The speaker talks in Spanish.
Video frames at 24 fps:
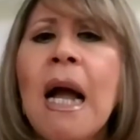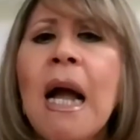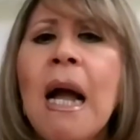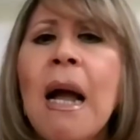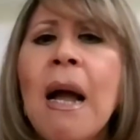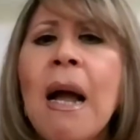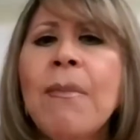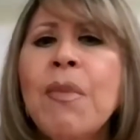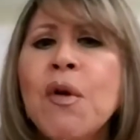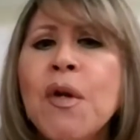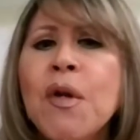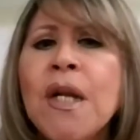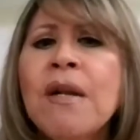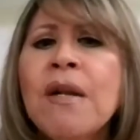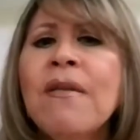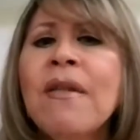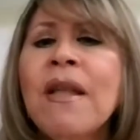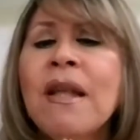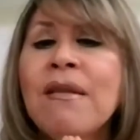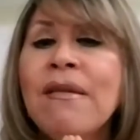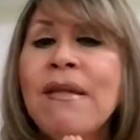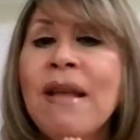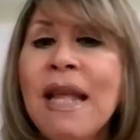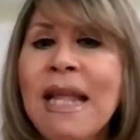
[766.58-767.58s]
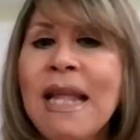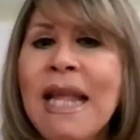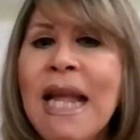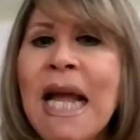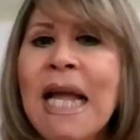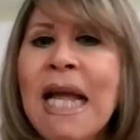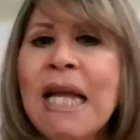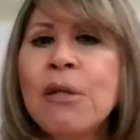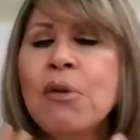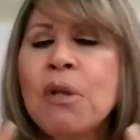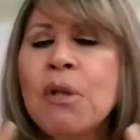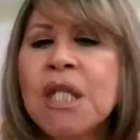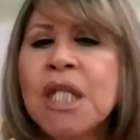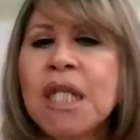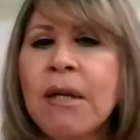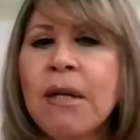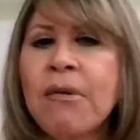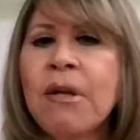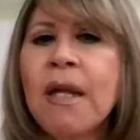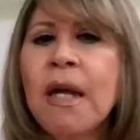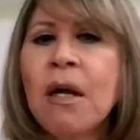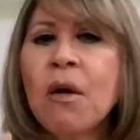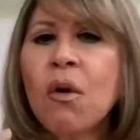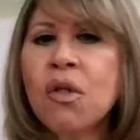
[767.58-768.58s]
a poner desde ya en nuestra
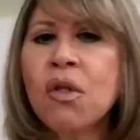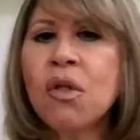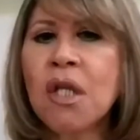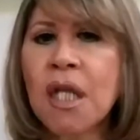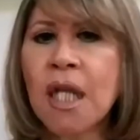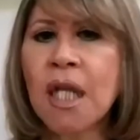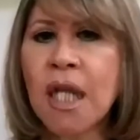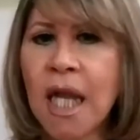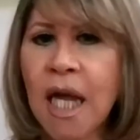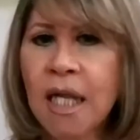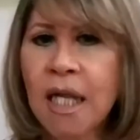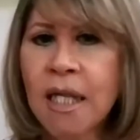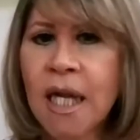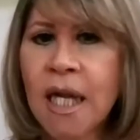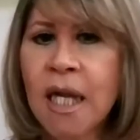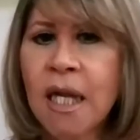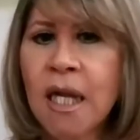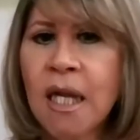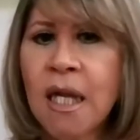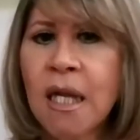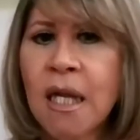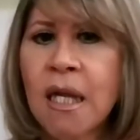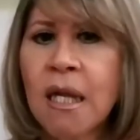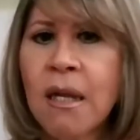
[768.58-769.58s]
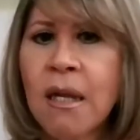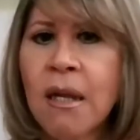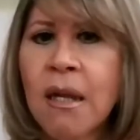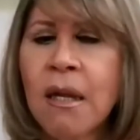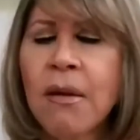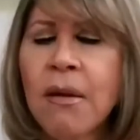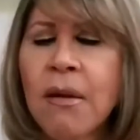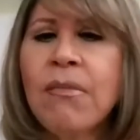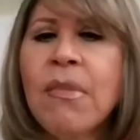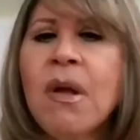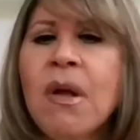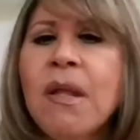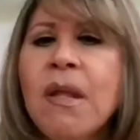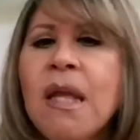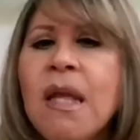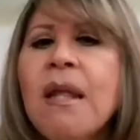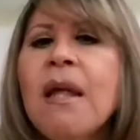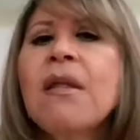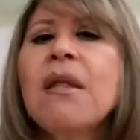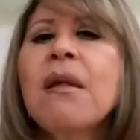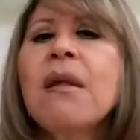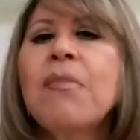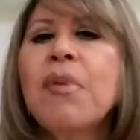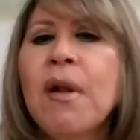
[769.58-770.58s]
vida cotidiana
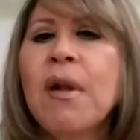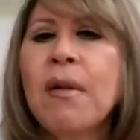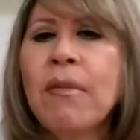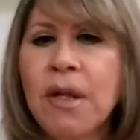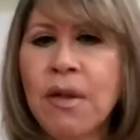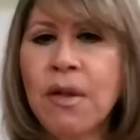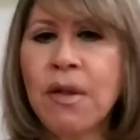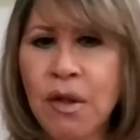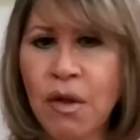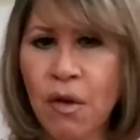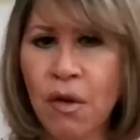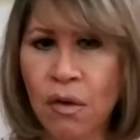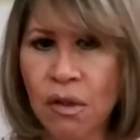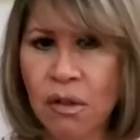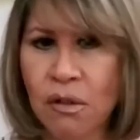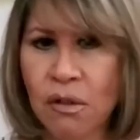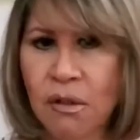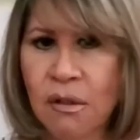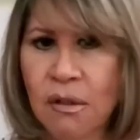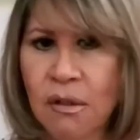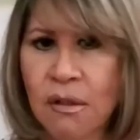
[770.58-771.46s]
medidas de prevención,